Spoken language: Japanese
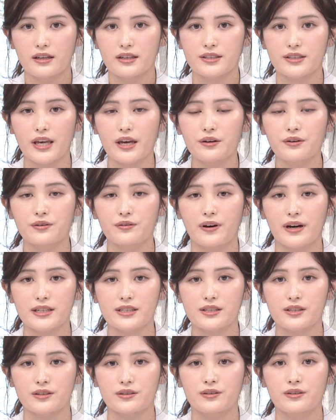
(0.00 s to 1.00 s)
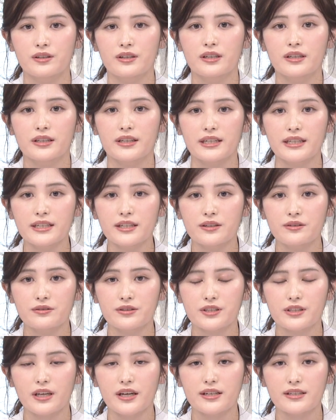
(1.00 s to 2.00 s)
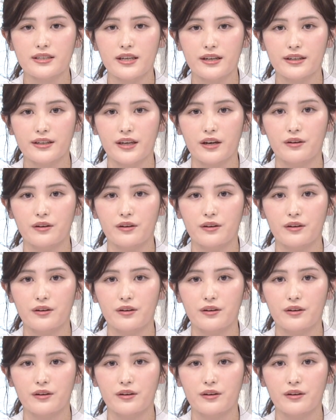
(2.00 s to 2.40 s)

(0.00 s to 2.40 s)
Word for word: 政府は明日緊急事態宣